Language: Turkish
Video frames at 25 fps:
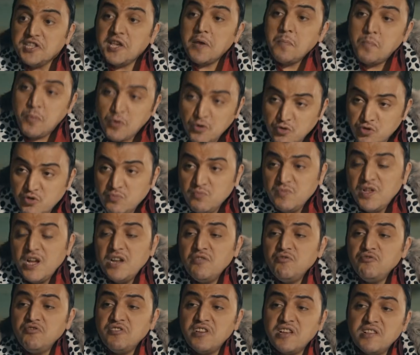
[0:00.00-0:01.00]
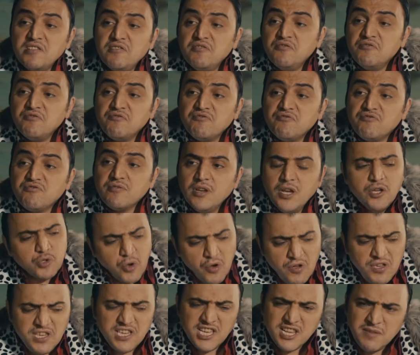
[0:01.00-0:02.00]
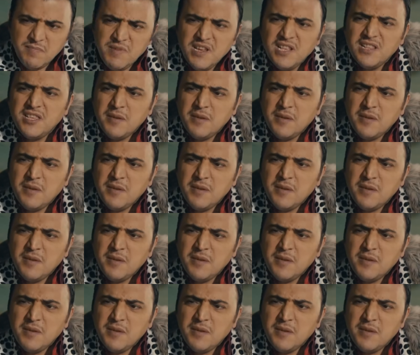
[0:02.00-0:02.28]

sempozyumlar düzenliyoruz. Son 20